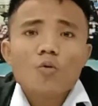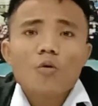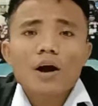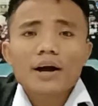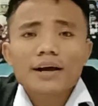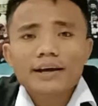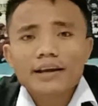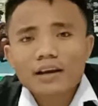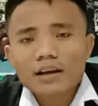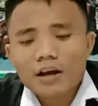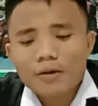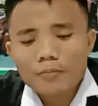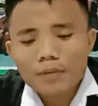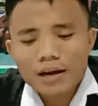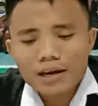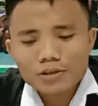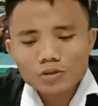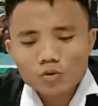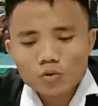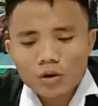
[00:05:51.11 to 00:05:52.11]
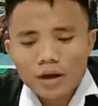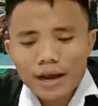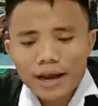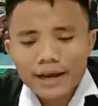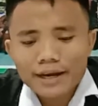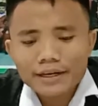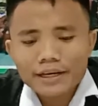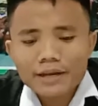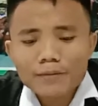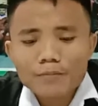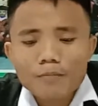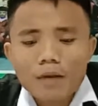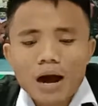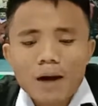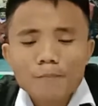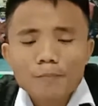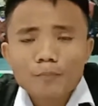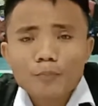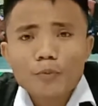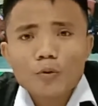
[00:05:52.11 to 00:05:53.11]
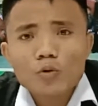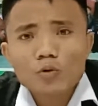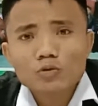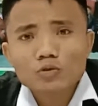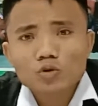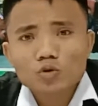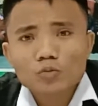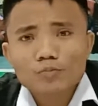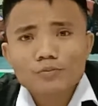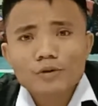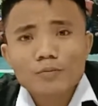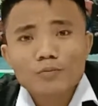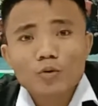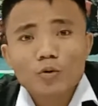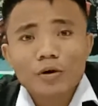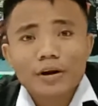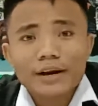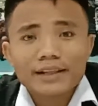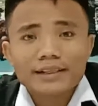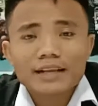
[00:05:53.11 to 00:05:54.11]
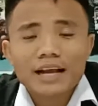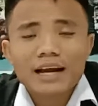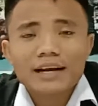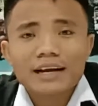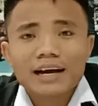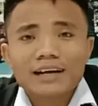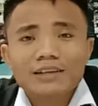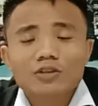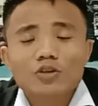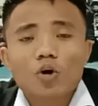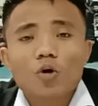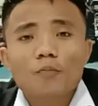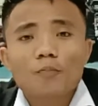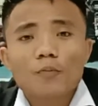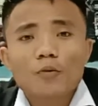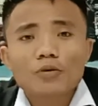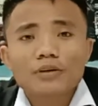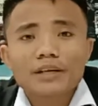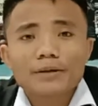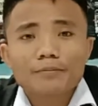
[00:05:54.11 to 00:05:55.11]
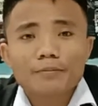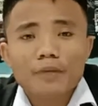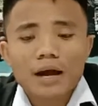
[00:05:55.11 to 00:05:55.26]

Wakil gembala juga ini mampu untuk memuridkan ataupun di